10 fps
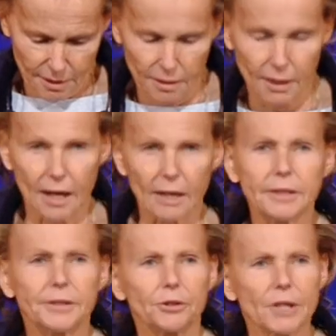la
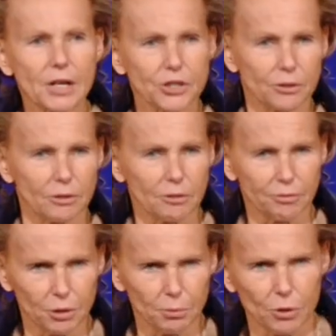International
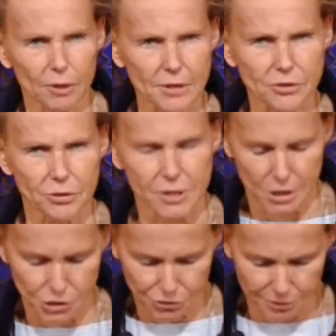Football
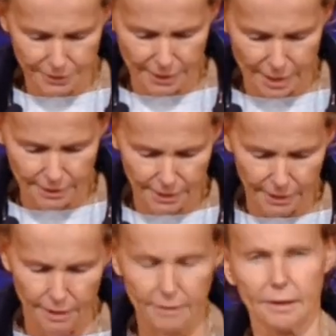Association a
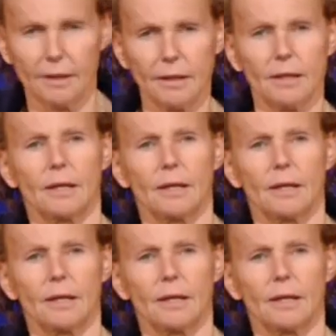décrété